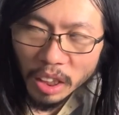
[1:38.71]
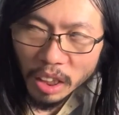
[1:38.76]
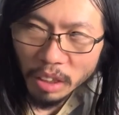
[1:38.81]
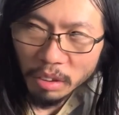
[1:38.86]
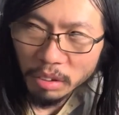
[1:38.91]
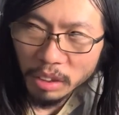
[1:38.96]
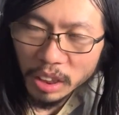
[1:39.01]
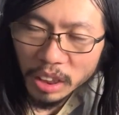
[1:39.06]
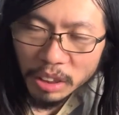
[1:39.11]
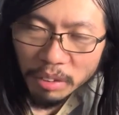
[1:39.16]

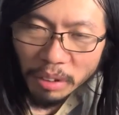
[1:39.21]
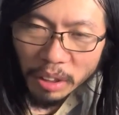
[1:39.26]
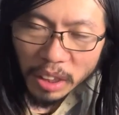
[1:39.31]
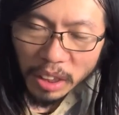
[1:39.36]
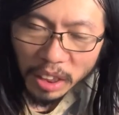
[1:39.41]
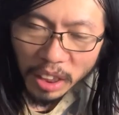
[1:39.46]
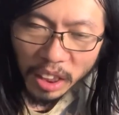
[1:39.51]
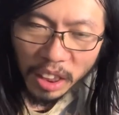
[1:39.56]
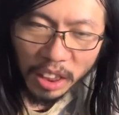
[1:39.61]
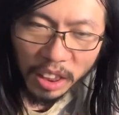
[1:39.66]
1
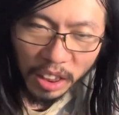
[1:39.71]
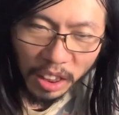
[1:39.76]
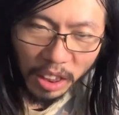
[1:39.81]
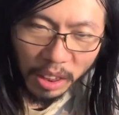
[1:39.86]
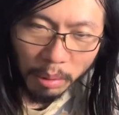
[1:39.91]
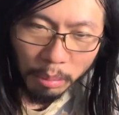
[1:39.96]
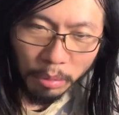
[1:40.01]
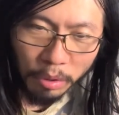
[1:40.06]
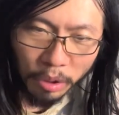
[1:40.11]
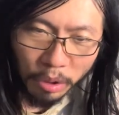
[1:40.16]
話だけ
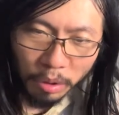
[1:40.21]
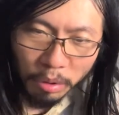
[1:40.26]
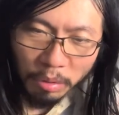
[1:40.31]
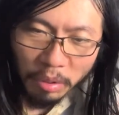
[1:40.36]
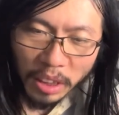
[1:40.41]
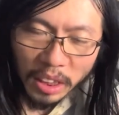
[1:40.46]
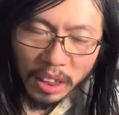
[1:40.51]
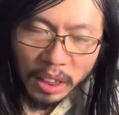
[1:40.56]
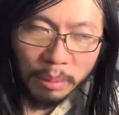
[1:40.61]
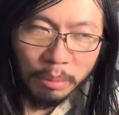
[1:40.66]
でもう終
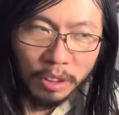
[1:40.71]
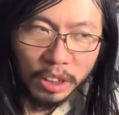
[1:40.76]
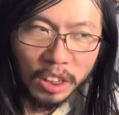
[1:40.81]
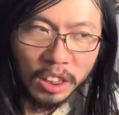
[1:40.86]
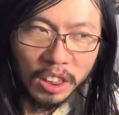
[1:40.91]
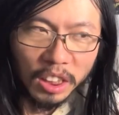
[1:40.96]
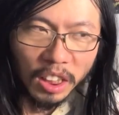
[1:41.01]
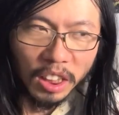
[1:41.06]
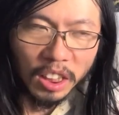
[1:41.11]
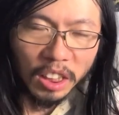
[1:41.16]
わってもいい
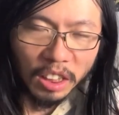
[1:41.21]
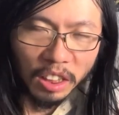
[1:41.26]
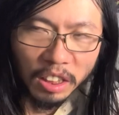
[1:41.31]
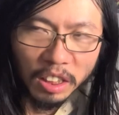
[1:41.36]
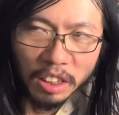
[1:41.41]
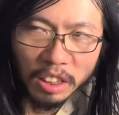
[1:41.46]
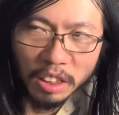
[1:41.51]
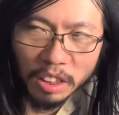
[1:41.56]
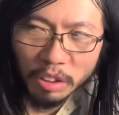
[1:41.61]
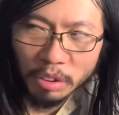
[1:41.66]
んじゃないか
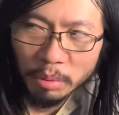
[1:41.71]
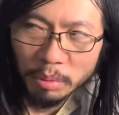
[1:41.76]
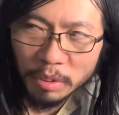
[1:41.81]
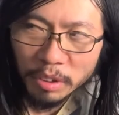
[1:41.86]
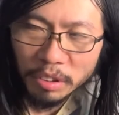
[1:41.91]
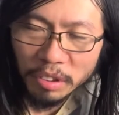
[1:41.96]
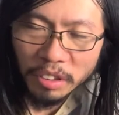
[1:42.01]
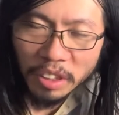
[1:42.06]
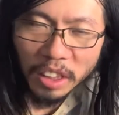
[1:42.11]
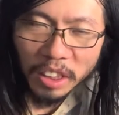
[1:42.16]
なって
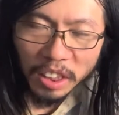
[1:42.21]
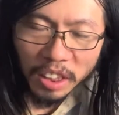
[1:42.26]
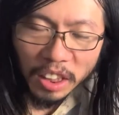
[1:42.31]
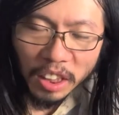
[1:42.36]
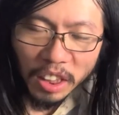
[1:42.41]
思うぐらい、